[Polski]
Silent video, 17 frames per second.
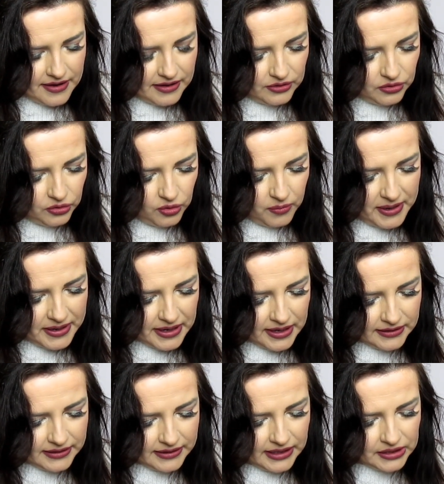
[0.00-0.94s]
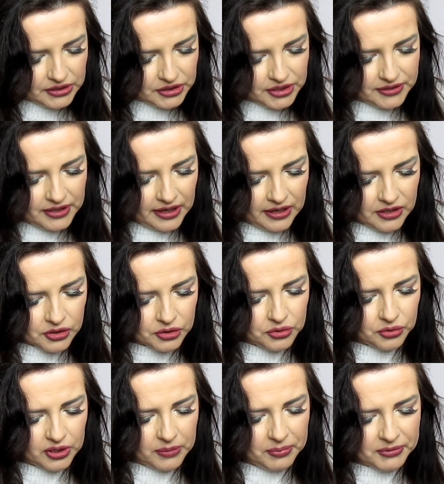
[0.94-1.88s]
Numer 11. Dajesz
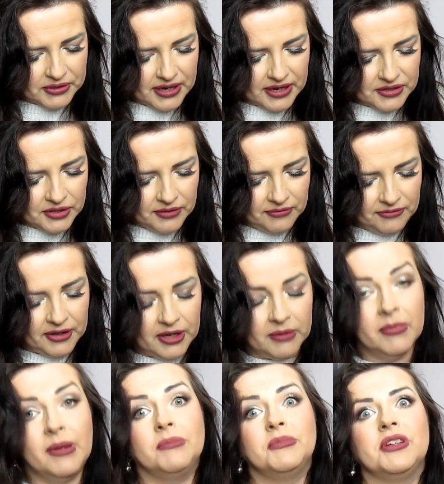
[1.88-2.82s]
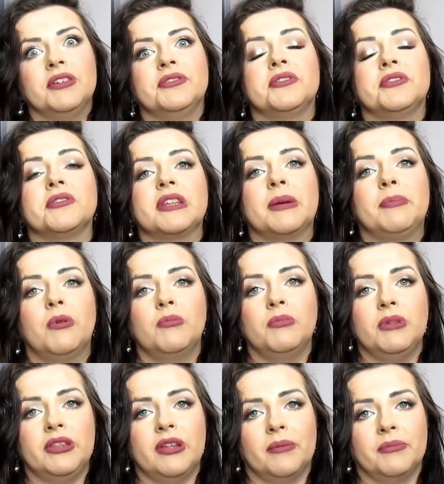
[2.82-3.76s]
kciuki pod każdym filmem? Często
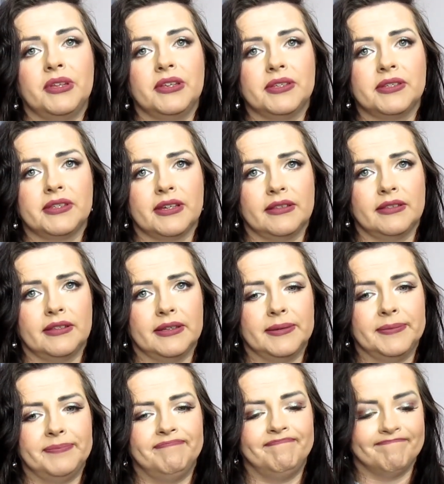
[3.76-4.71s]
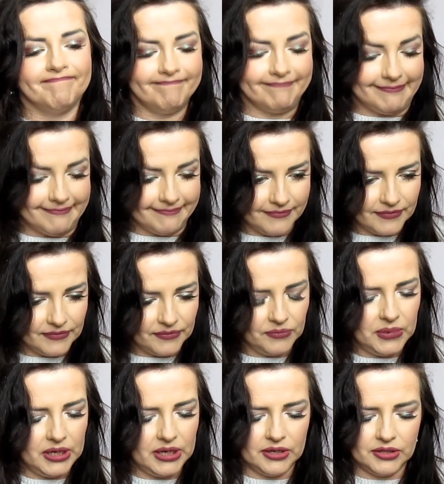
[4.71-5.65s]
zapominam, niestety.
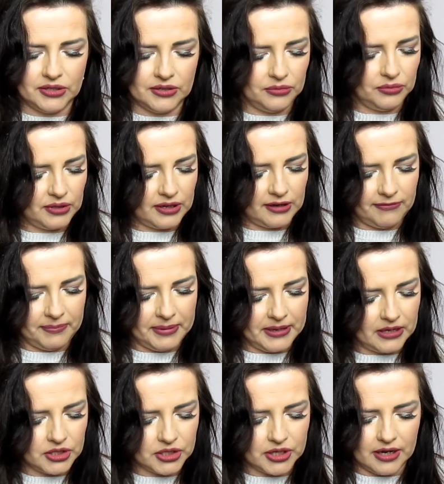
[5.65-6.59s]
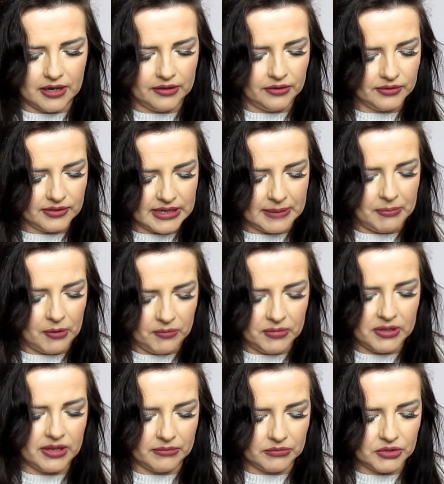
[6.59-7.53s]
Biję się tutaj w pierś, ale no
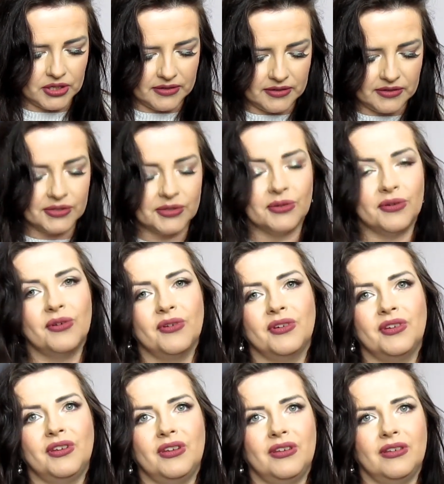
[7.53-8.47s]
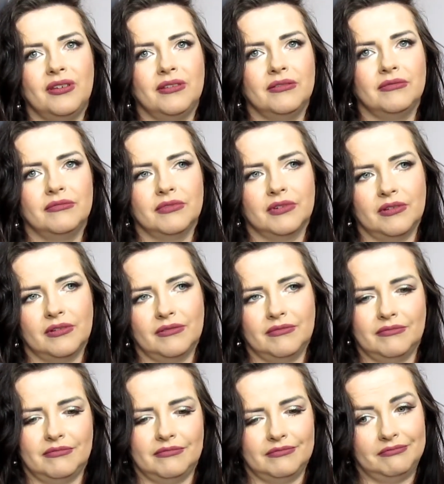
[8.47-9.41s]
zapominam często i no
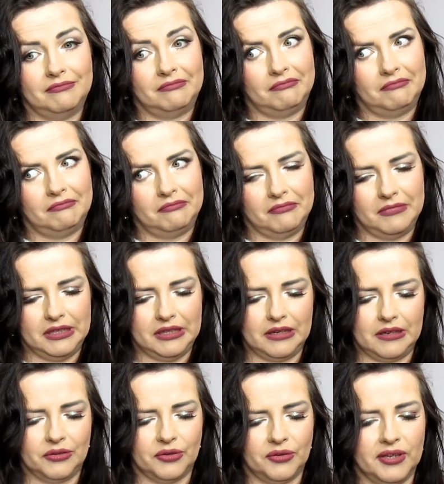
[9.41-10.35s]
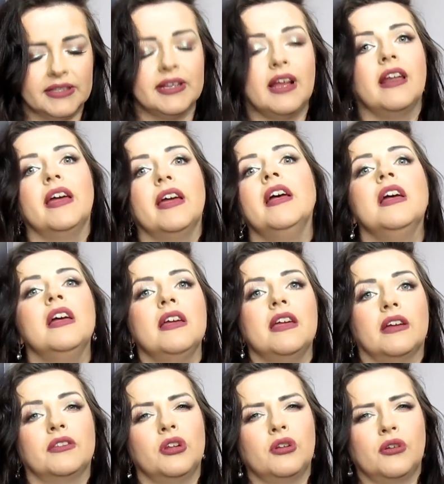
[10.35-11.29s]
i tak to jest. Ale
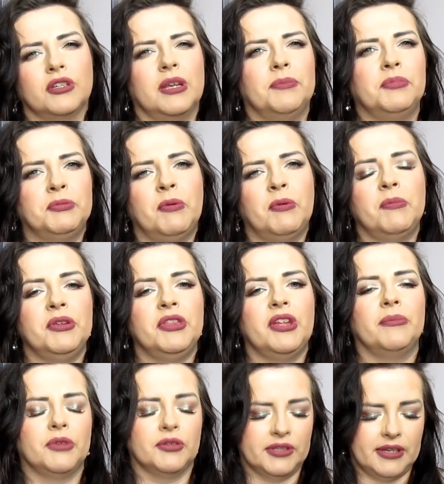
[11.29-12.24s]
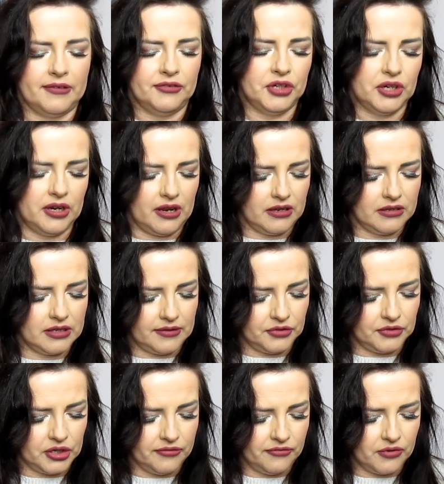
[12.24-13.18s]
jak tylko sobie przypominam, to zawsze,
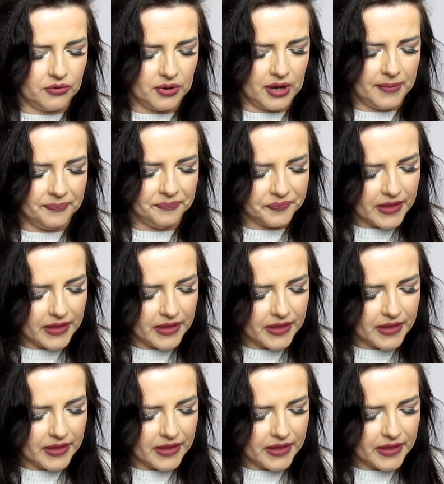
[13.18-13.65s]
zawsze w górę.